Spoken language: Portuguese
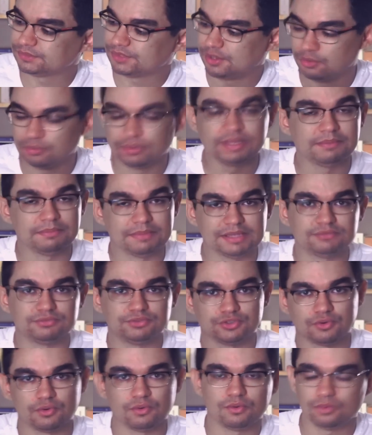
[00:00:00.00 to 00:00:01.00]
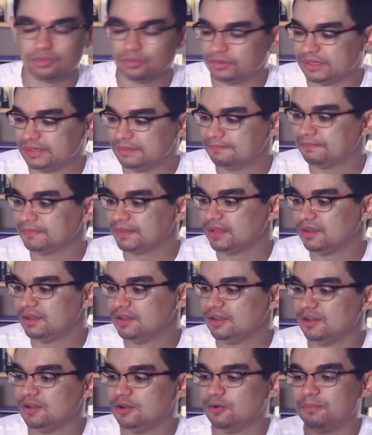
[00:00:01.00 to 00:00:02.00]
que eu li mesmo de concluir.
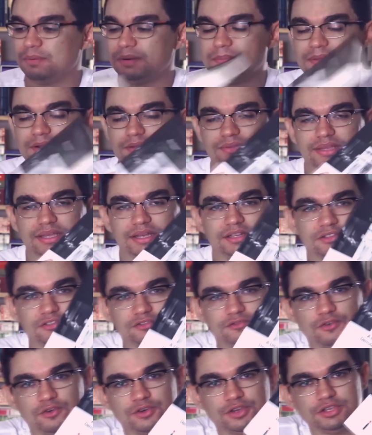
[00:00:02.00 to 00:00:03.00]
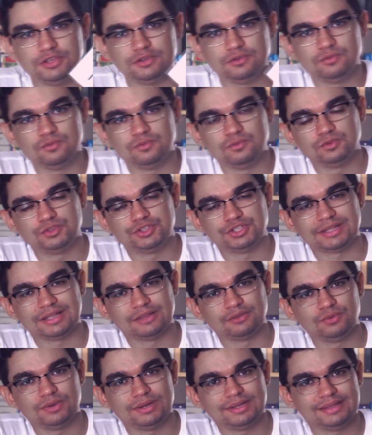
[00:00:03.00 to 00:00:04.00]
O primeiro deles foi o
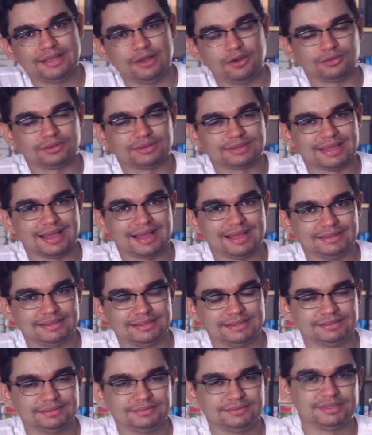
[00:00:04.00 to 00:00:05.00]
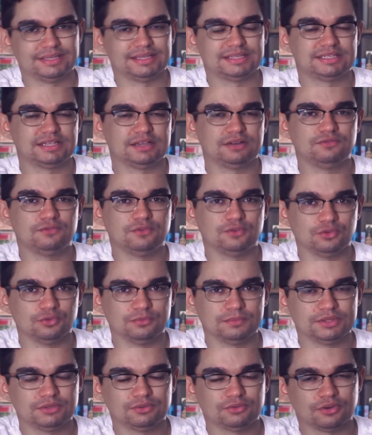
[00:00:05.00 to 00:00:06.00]
Ditadura Derrotada, terceiro
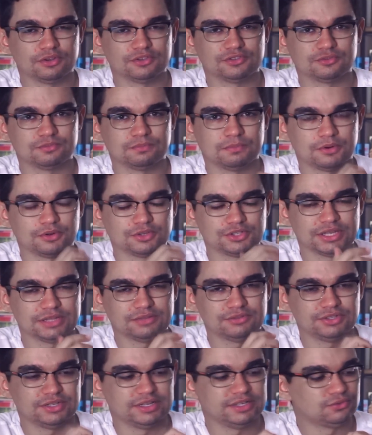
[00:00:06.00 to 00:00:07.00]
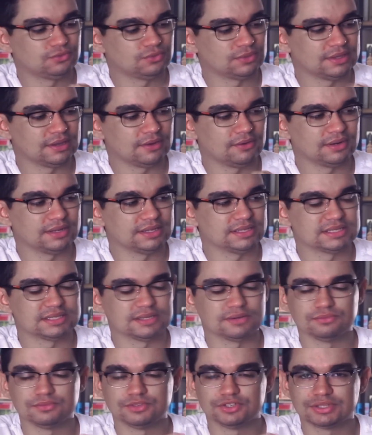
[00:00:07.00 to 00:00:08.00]
volume do nosso projeto de leitura da
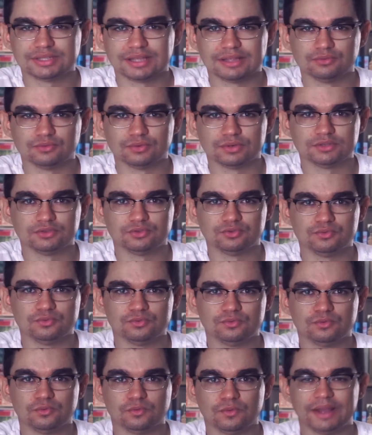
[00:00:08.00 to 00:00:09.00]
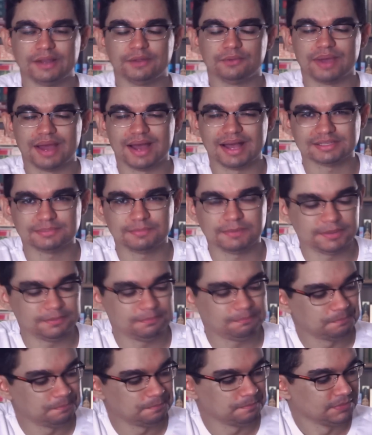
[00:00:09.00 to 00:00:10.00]
coleção Ditadura do Hélio
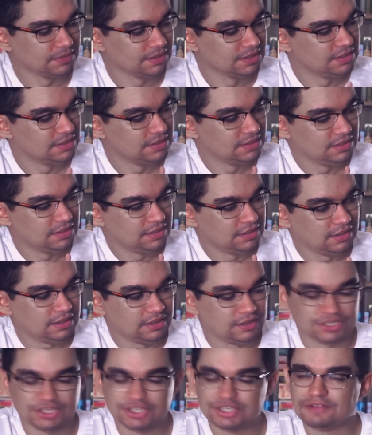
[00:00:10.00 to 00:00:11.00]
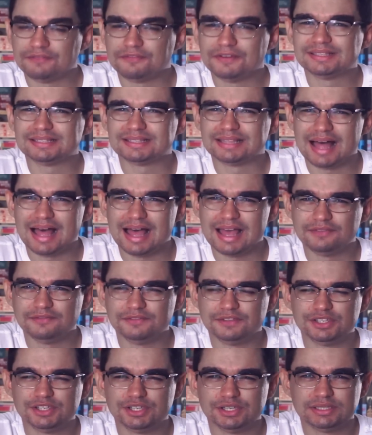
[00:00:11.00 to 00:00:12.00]
Gaspari. A gente já fez
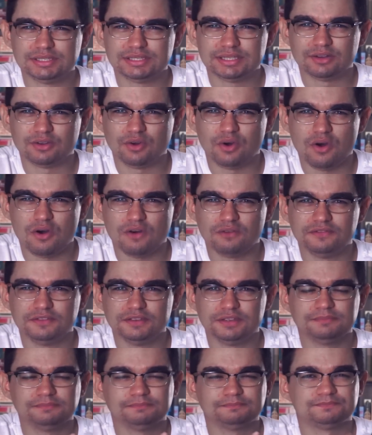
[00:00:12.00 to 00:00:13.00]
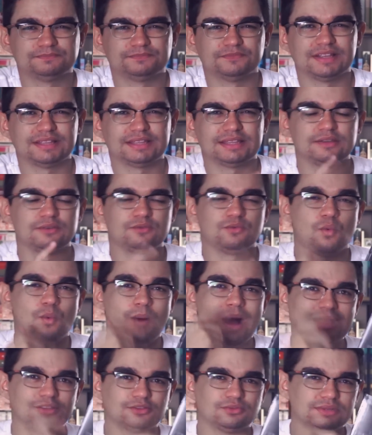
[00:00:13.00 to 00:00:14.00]
live dia 19, vai ter o
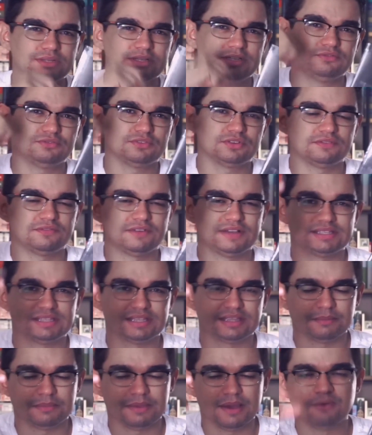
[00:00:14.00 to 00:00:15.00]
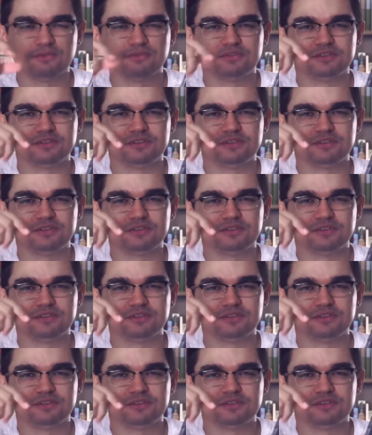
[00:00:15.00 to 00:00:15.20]
quarto livro que vai ser também ao